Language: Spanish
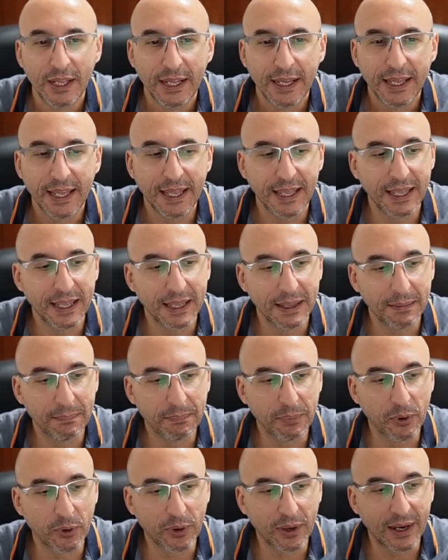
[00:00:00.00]
eh,
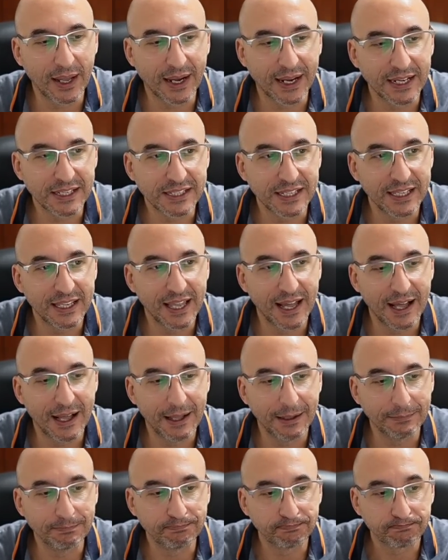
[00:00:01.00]
por la
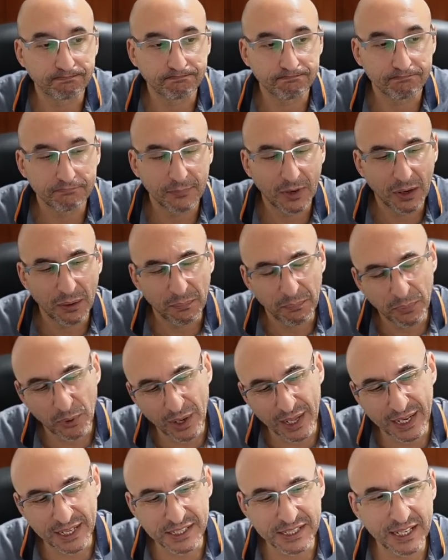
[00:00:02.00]
casilla por
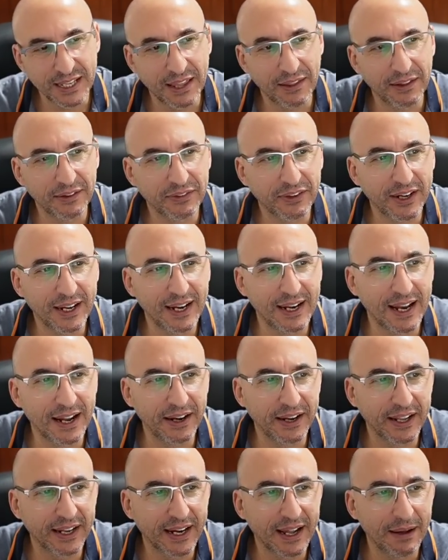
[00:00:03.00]
la casilla de 3, las
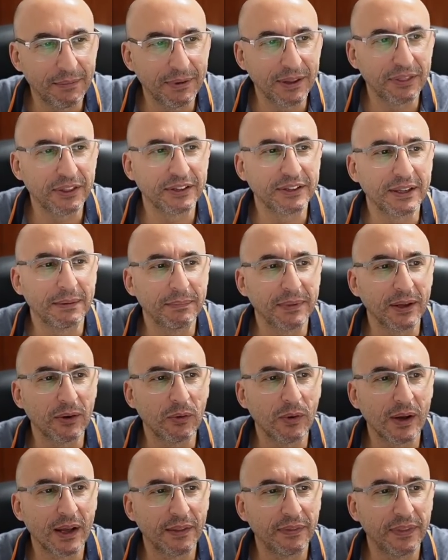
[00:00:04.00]
negras a veces también
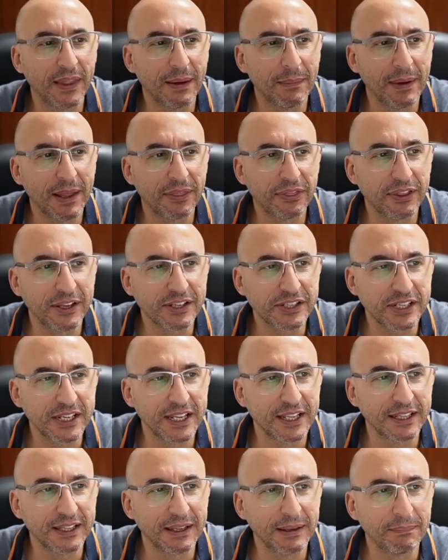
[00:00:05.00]
juegan dama
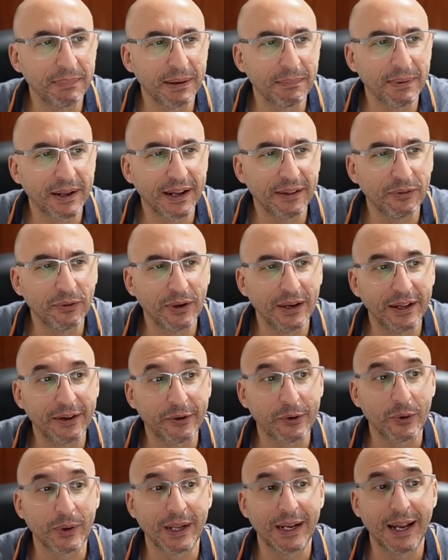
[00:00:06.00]
C7 preparando el
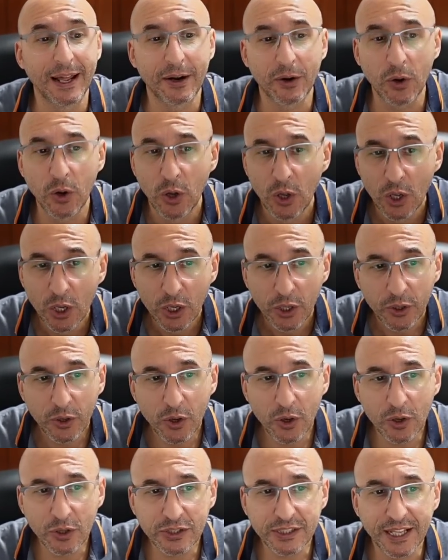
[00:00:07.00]
enroque largo,
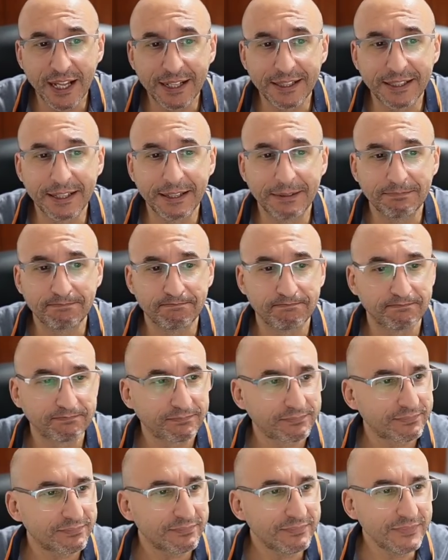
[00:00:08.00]
no obstante...
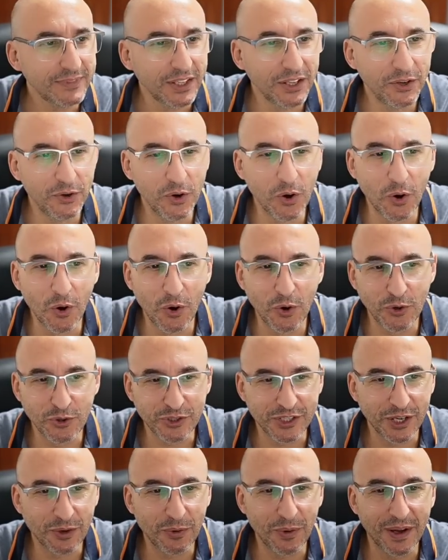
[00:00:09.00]
No
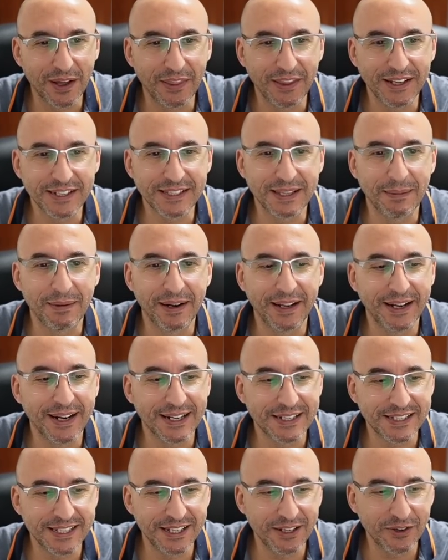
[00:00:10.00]
se juega de esta manera,
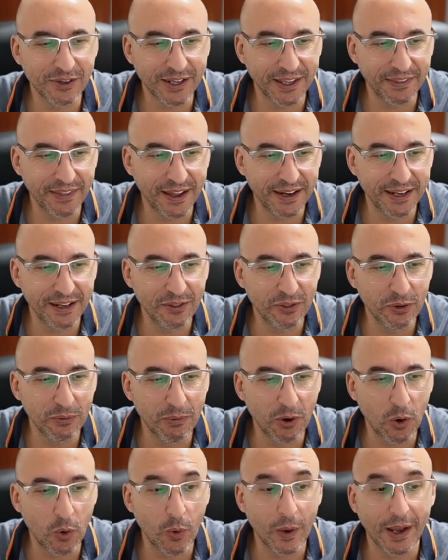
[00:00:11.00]
sino que Daniel
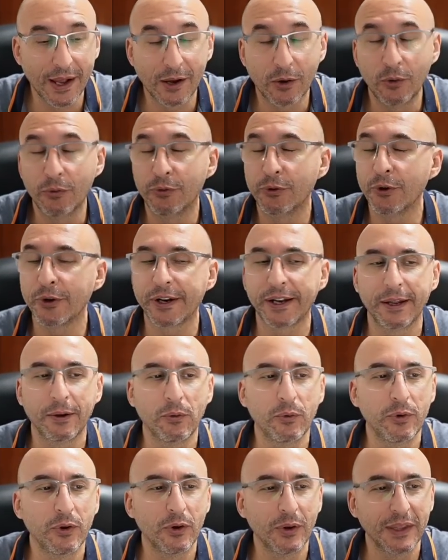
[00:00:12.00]
Dubo juega con torre
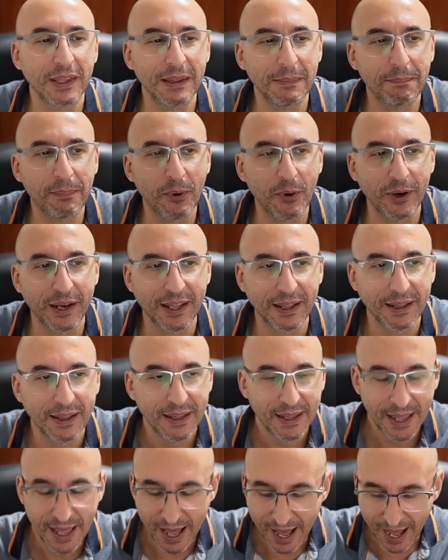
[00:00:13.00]
1 y pone
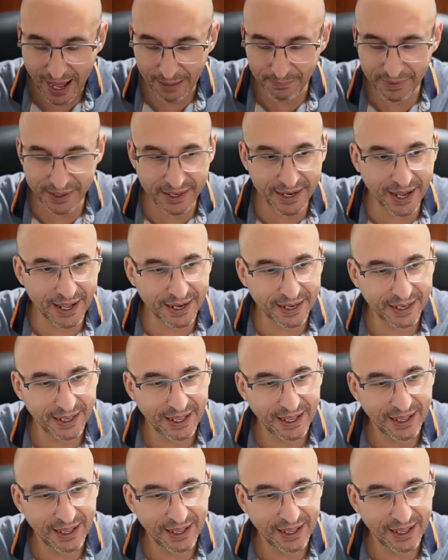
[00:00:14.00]
a mirar